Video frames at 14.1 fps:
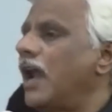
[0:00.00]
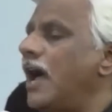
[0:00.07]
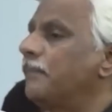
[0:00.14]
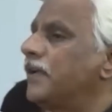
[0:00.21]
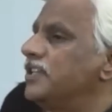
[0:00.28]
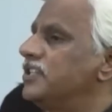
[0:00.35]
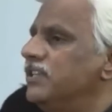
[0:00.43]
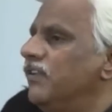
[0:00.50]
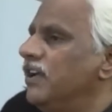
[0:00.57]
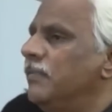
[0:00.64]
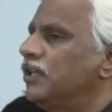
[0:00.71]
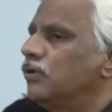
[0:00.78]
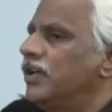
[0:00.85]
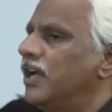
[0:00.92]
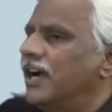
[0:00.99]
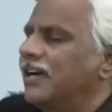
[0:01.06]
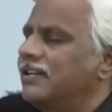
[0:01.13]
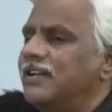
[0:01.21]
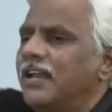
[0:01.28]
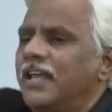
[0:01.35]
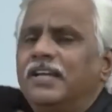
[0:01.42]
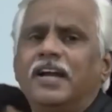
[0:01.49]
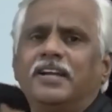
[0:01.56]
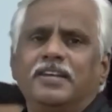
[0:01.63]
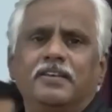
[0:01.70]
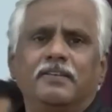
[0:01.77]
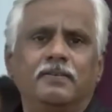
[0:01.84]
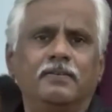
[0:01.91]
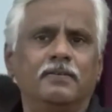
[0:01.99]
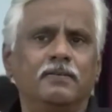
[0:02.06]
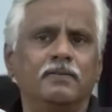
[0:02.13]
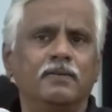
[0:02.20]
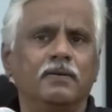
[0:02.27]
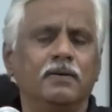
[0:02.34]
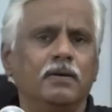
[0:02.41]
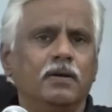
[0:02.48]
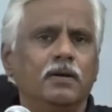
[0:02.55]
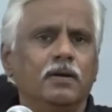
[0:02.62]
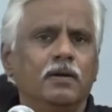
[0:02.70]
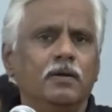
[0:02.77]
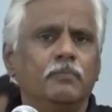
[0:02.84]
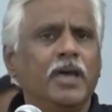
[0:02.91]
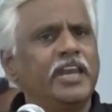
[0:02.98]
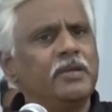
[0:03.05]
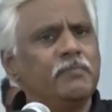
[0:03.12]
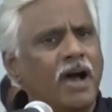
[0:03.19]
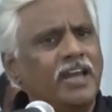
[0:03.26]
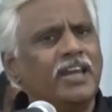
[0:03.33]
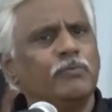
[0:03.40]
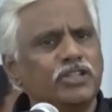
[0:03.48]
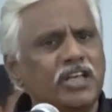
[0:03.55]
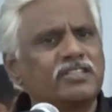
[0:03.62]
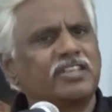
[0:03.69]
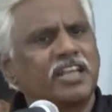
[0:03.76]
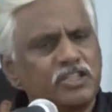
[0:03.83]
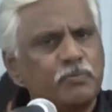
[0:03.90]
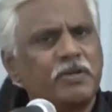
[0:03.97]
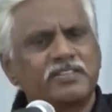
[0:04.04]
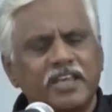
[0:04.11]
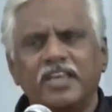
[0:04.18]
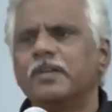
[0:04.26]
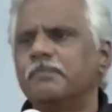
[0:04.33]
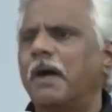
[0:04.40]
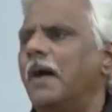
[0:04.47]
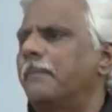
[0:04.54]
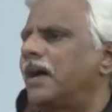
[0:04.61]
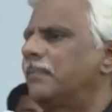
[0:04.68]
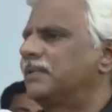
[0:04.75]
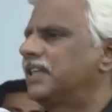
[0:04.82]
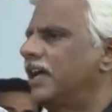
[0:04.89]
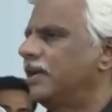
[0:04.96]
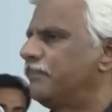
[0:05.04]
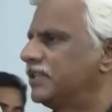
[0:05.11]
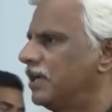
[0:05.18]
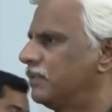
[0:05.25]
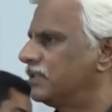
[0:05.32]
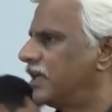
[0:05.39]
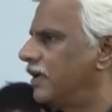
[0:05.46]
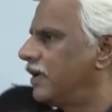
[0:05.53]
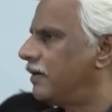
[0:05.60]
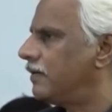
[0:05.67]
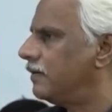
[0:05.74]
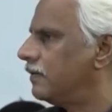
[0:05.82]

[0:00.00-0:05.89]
आपके जीवन में तो यह घटना नहीं घटी मेरी मां ने मुझे सच में सही बाप का बताया पता बताया